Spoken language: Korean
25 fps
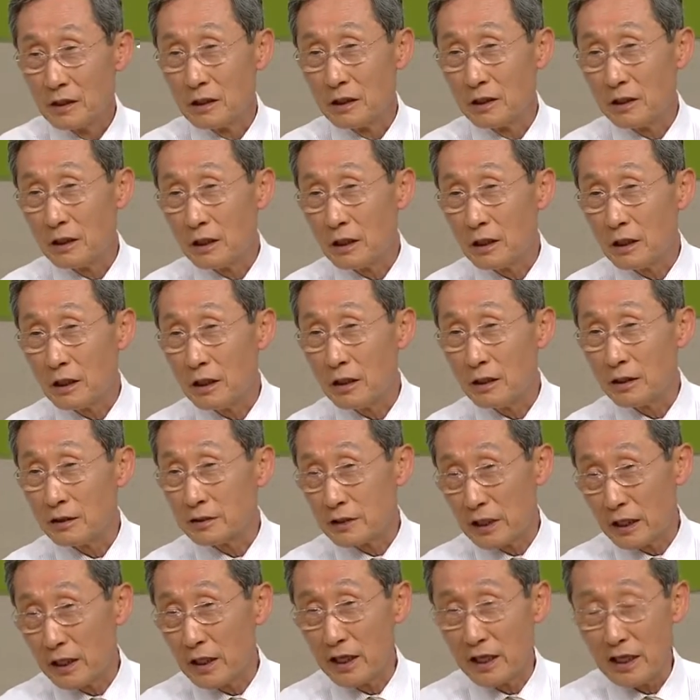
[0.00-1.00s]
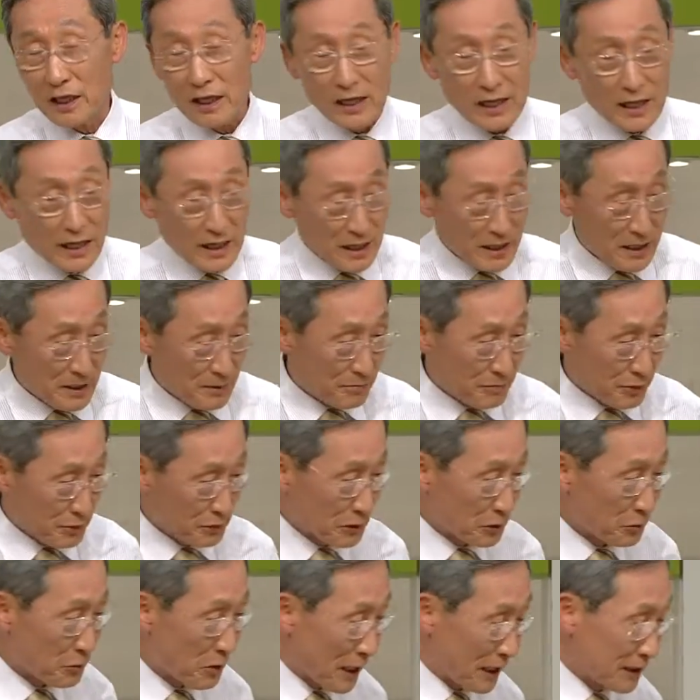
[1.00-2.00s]
어, 제가
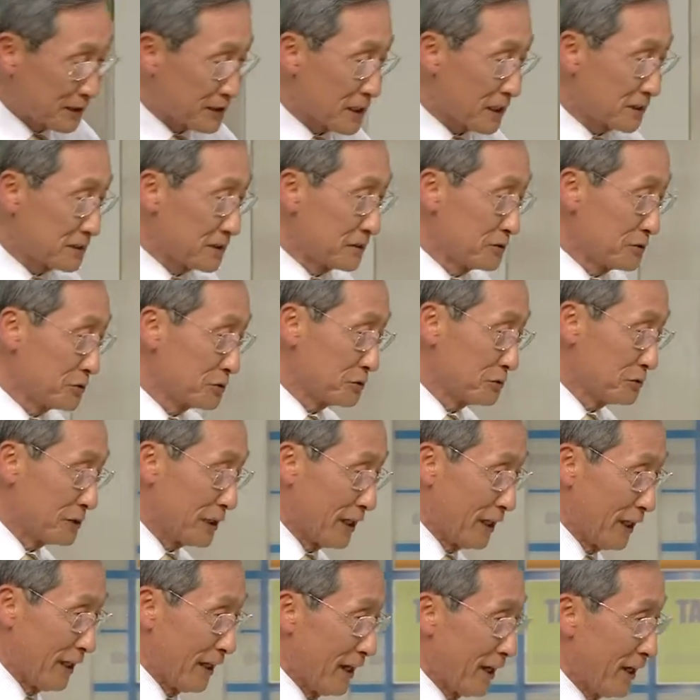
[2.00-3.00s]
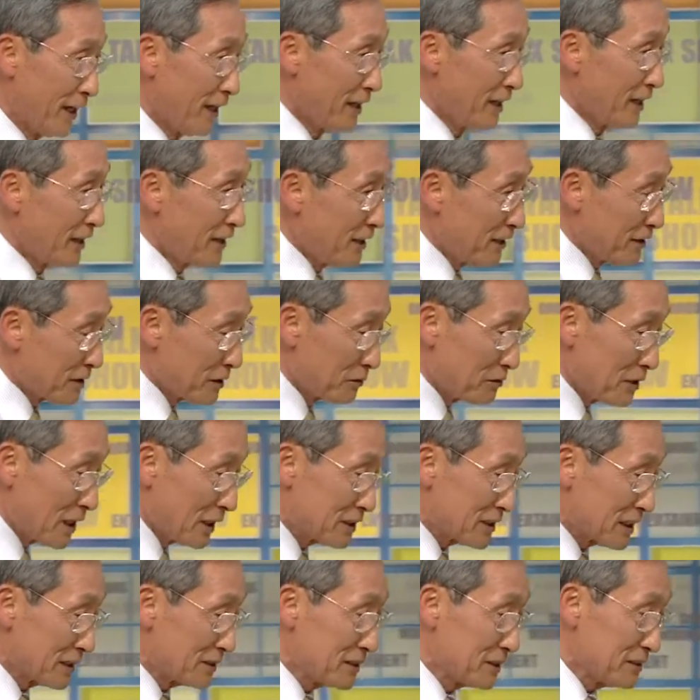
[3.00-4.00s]
보는 환자들 중에 이런
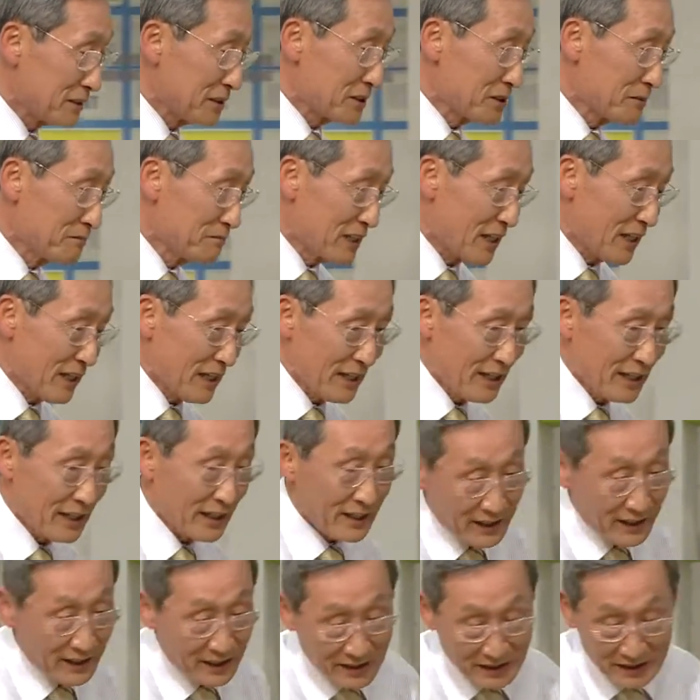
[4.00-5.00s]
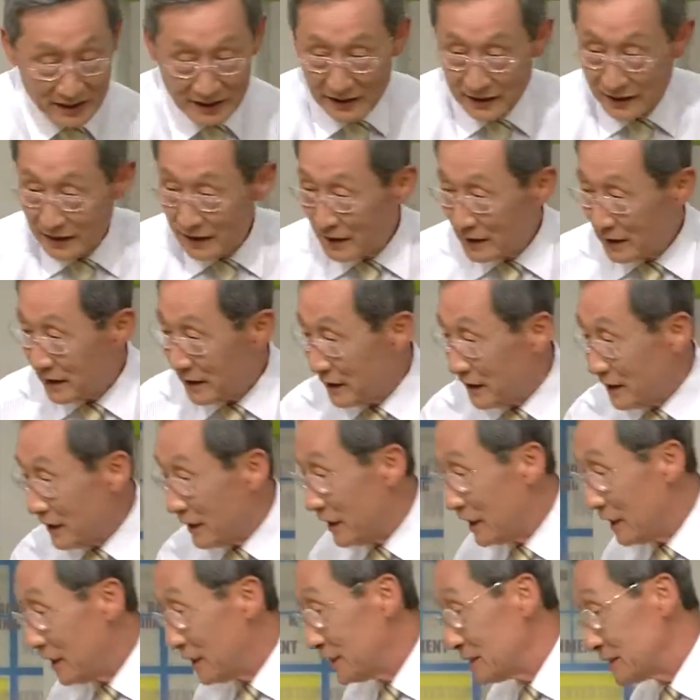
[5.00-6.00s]
환자들이 있습니다. 에이,
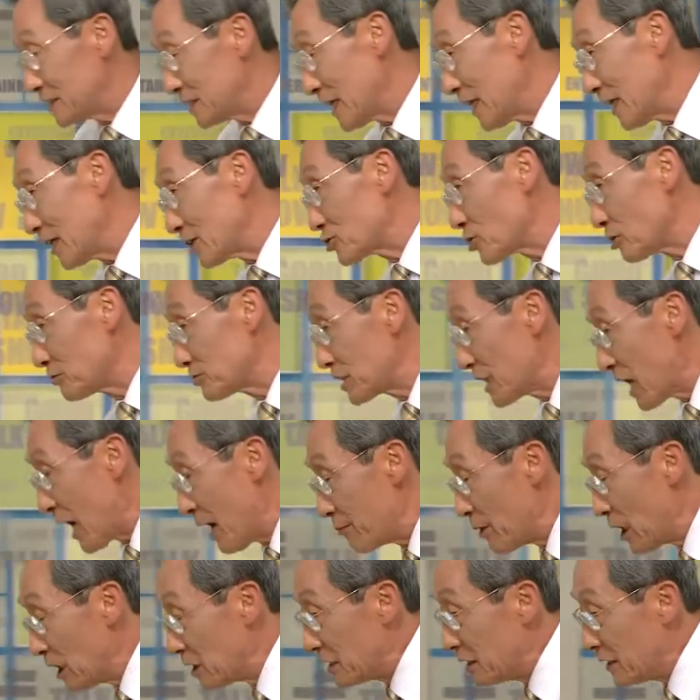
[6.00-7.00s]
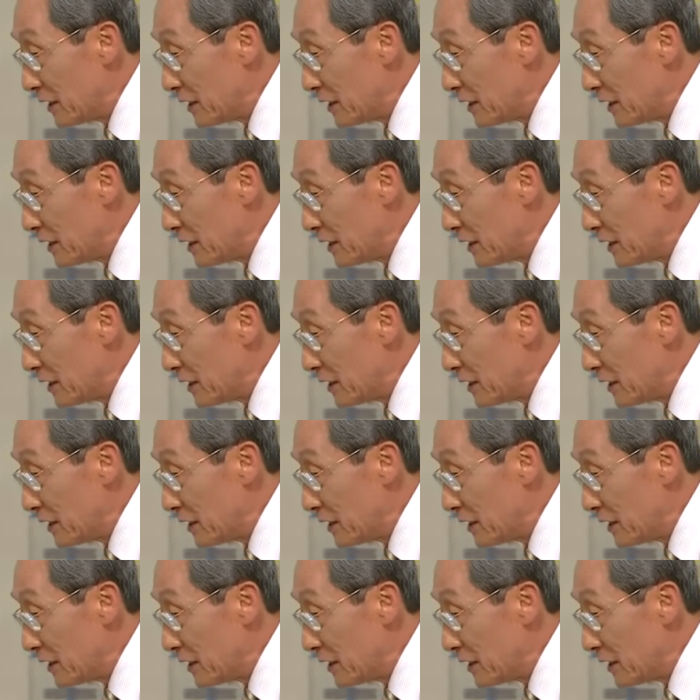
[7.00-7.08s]
에이 재수없이 안 해요.